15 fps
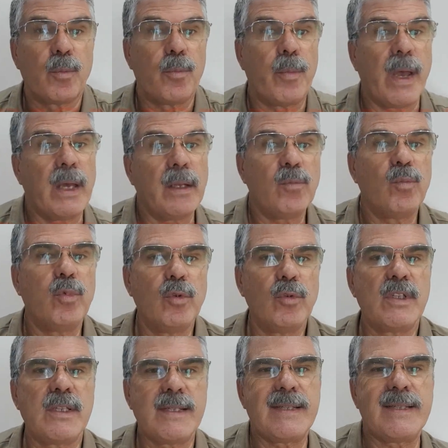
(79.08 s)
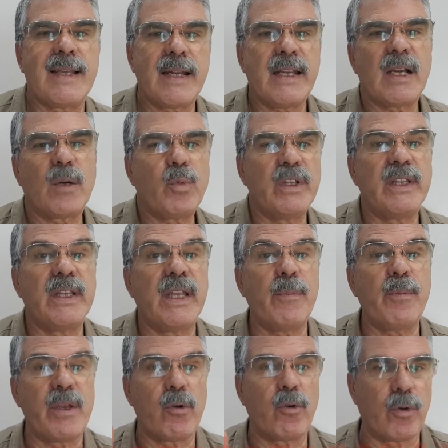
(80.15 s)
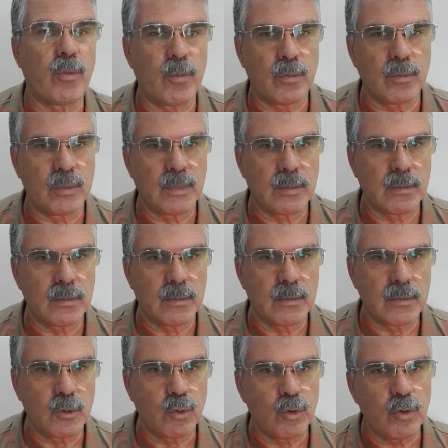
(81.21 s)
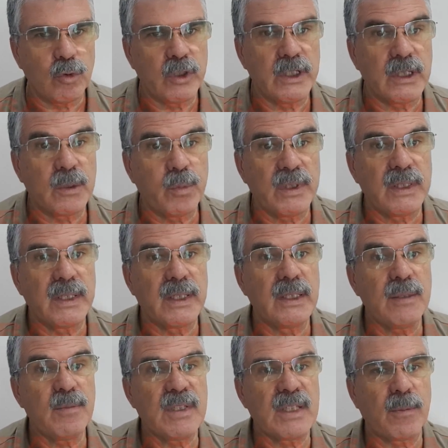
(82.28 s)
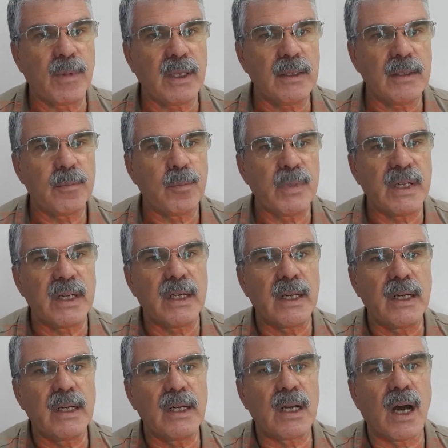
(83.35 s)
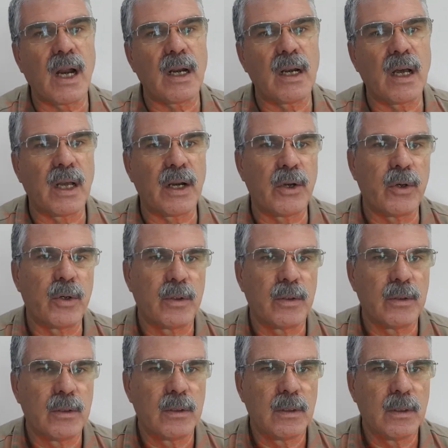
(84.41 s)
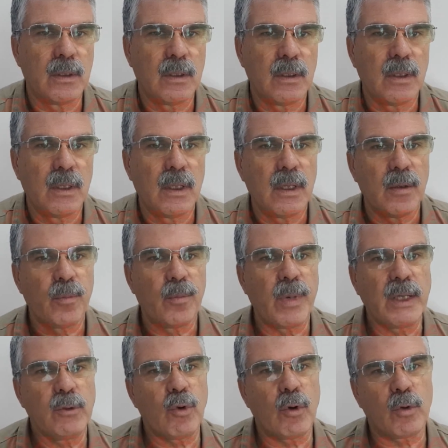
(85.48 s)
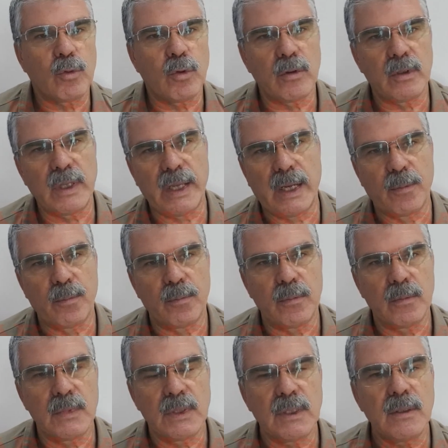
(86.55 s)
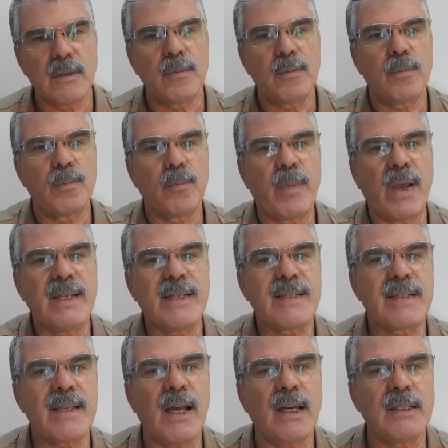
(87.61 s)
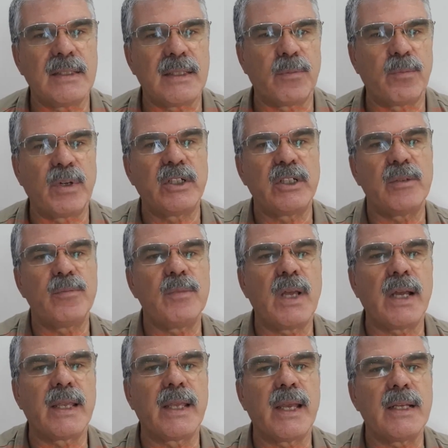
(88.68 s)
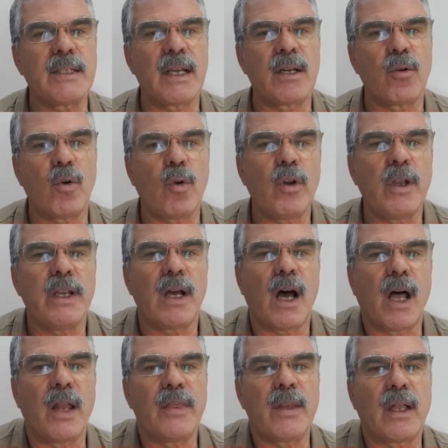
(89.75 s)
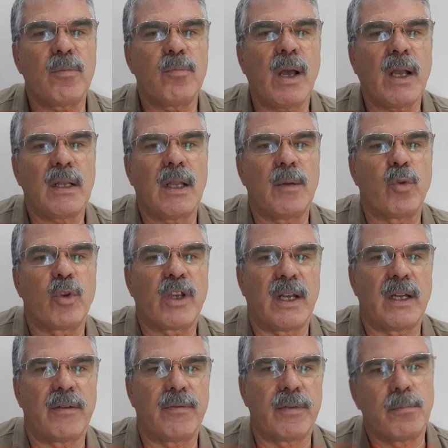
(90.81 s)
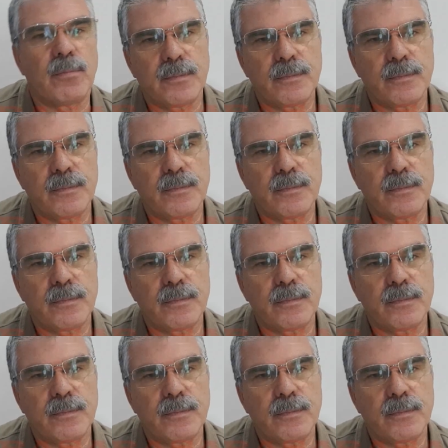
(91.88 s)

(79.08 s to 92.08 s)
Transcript: Ben bunu sizlere yapın demiyorum. Çünkü yapın dediğim zaman birilerin karnı ağrıyor. Ben doktor değilim. Ben sadece başımdan geçen olayı anlatmakla mükellefim.